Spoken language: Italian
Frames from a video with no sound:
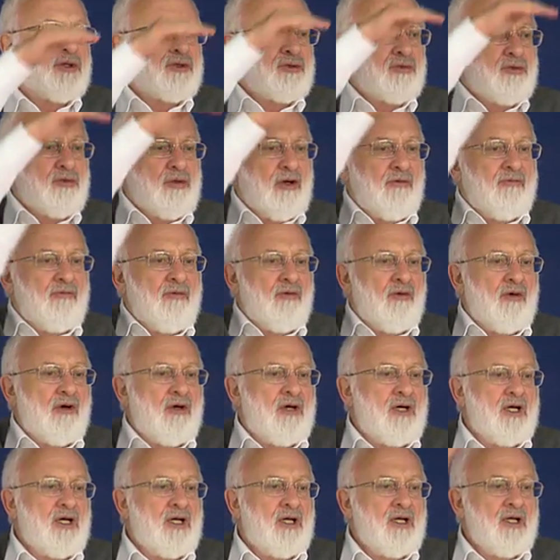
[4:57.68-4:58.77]
Cioè la scienza
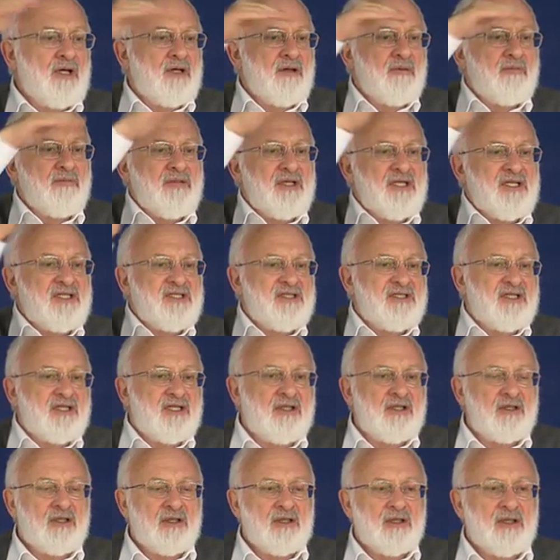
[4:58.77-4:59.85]
della Kabbalah si chiama
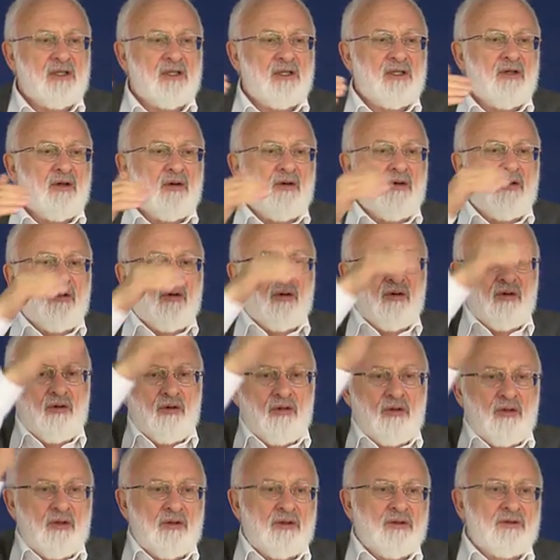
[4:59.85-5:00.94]
scienza nascosta,
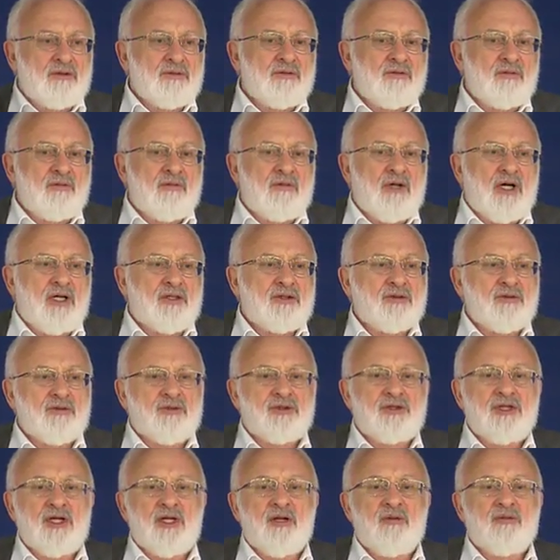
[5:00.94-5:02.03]
occultata, non per